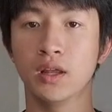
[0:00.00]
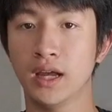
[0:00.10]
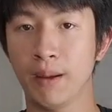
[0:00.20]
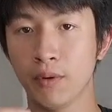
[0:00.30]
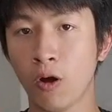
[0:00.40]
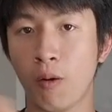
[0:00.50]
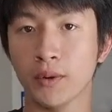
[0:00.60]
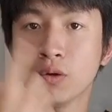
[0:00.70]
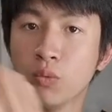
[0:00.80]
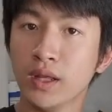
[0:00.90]
ยนะครับคือของ
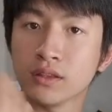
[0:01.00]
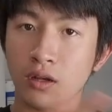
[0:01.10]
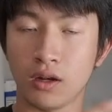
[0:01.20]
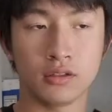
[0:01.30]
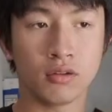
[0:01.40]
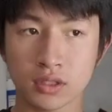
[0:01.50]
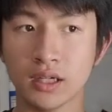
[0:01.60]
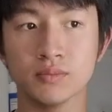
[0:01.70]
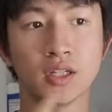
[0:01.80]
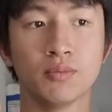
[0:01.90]
มันต้องเวียนตลอดเราต้องเติ
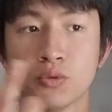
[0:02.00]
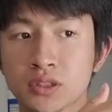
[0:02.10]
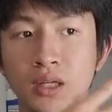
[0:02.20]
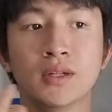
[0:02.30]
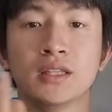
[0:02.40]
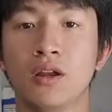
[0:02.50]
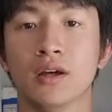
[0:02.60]
มนู่นเติมนี่ตลอ